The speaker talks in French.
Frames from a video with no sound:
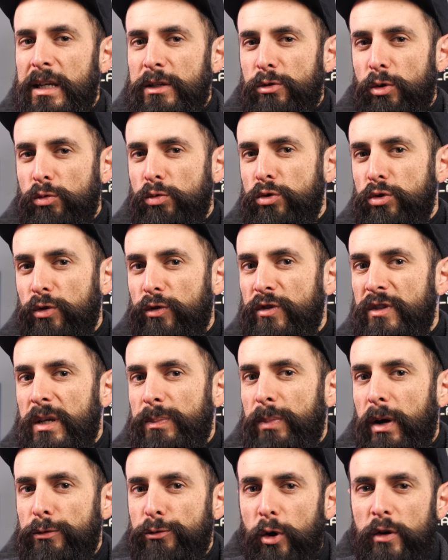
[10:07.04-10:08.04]
et surtout je trouve que
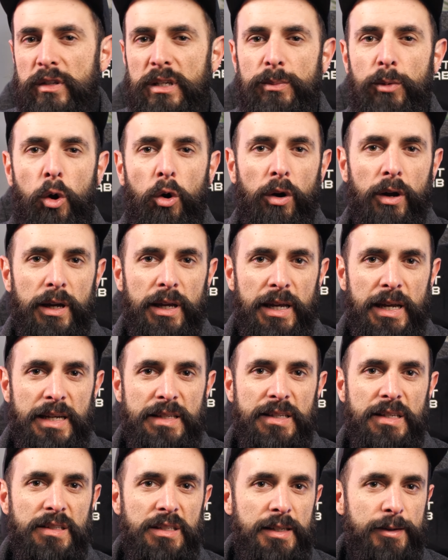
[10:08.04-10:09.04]
c'est pas forcément
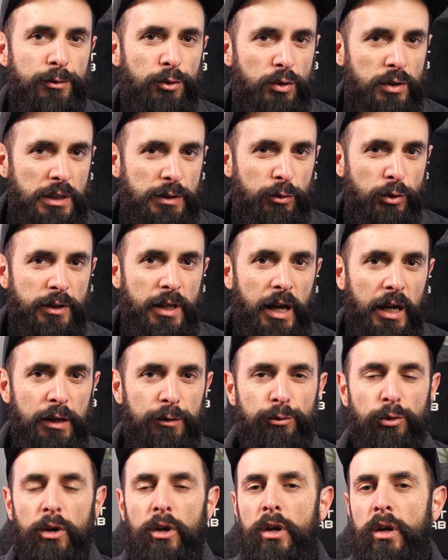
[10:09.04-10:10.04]
excessif niveau
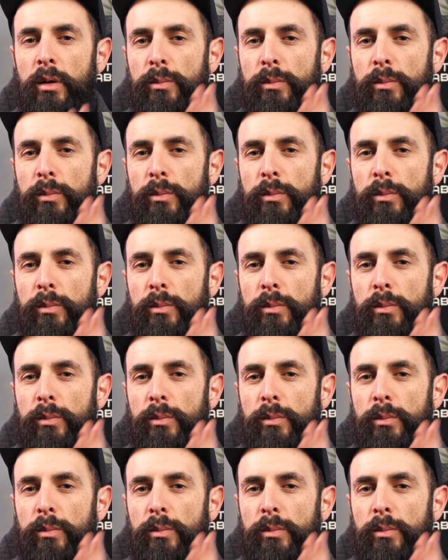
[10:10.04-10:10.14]
tarif,